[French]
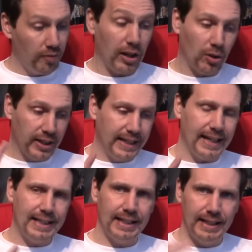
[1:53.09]
enfin dans
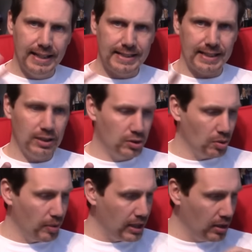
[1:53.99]
4 et 5
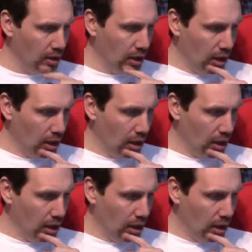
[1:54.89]
semaines,